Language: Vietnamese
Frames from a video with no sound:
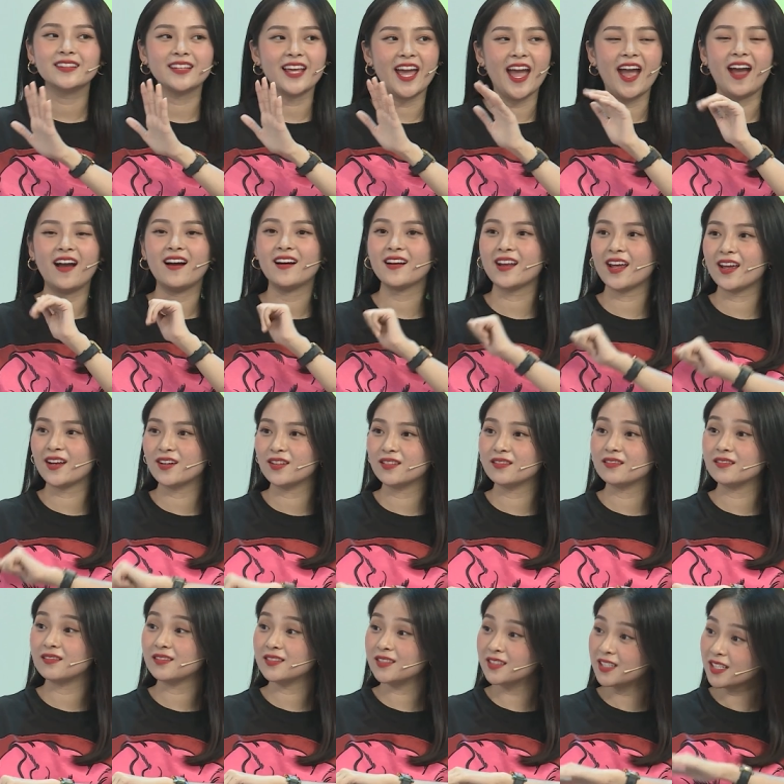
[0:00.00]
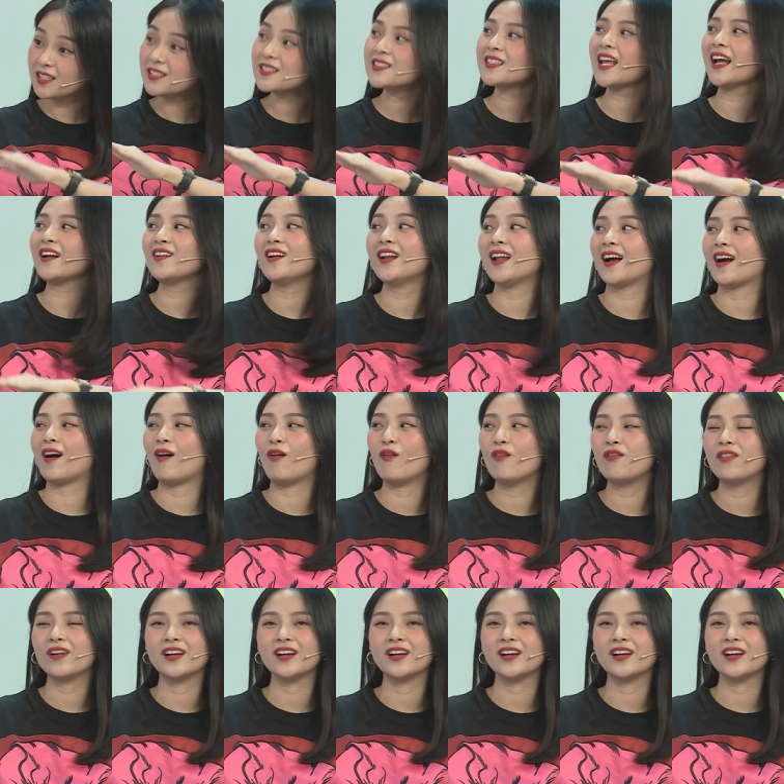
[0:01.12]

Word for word: Nhạc ở đây xác nó là khẩu